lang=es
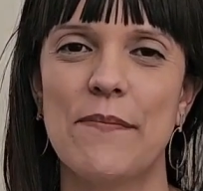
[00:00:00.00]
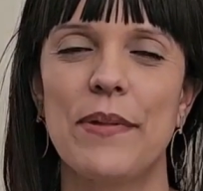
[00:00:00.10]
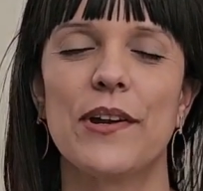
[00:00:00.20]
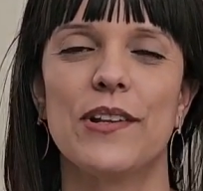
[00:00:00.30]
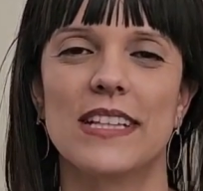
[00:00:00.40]

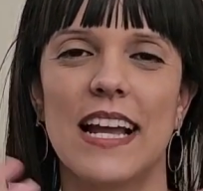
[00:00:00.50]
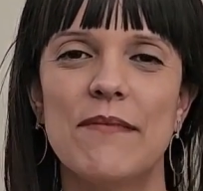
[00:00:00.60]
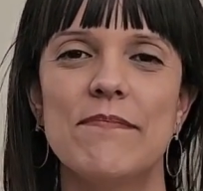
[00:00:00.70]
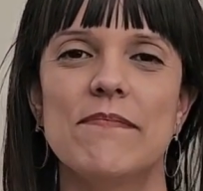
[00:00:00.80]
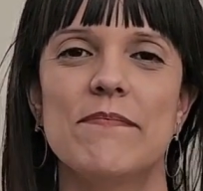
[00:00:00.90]
pero
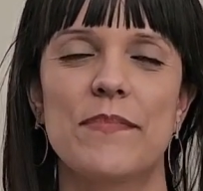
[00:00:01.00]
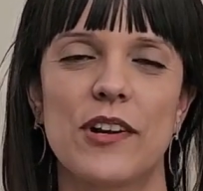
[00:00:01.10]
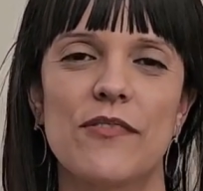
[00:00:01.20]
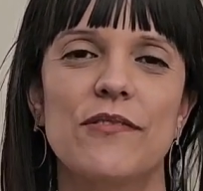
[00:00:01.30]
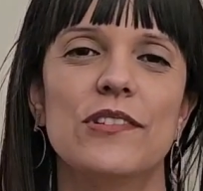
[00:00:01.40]
tan
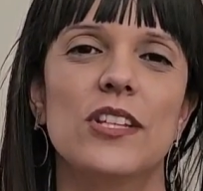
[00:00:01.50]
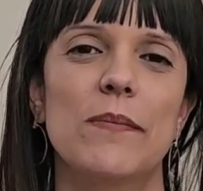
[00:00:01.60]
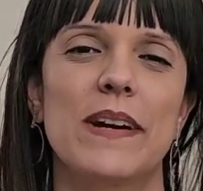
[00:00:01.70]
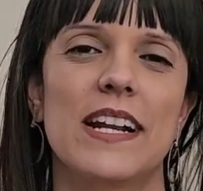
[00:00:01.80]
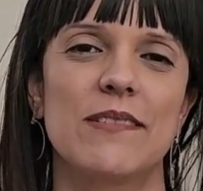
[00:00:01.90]
profundo
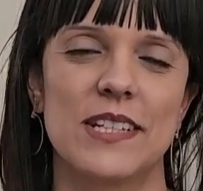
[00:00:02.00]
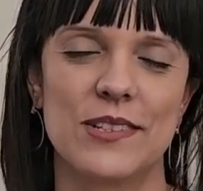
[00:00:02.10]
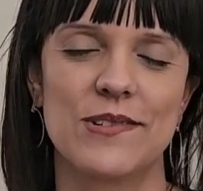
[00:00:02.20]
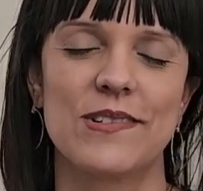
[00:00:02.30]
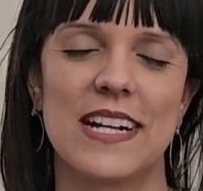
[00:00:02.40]
para
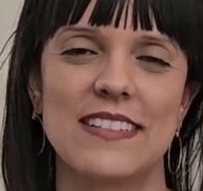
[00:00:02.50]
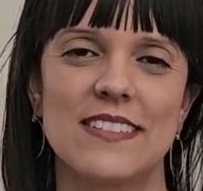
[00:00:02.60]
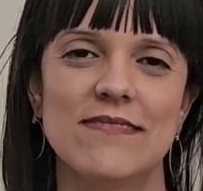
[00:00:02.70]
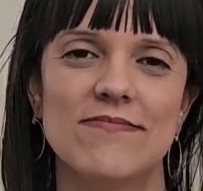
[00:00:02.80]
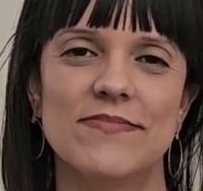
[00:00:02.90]
nuestro
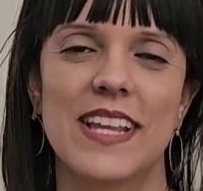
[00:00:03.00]
corazón.